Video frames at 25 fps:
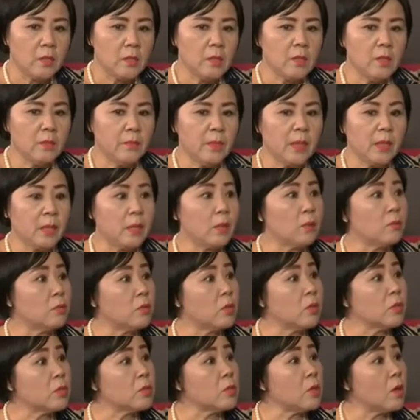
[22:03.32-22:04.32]
chứ mình
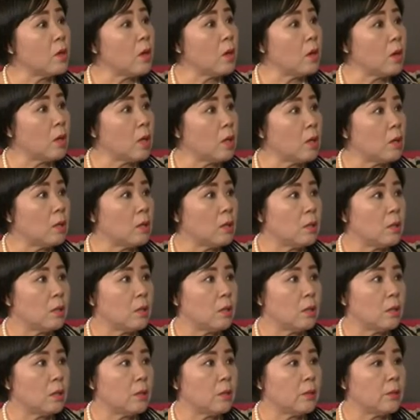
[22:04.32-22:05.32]
không có cho
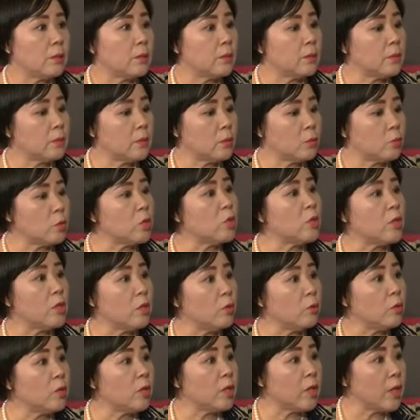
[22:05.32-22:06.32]
đầu tư
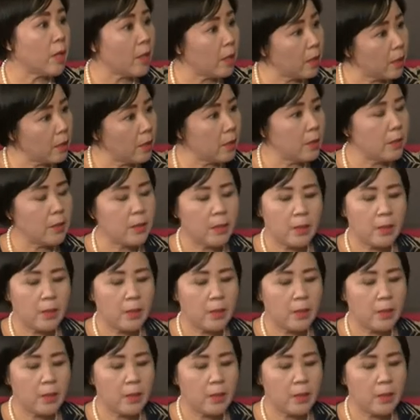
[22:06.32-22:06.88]
nhiều như thế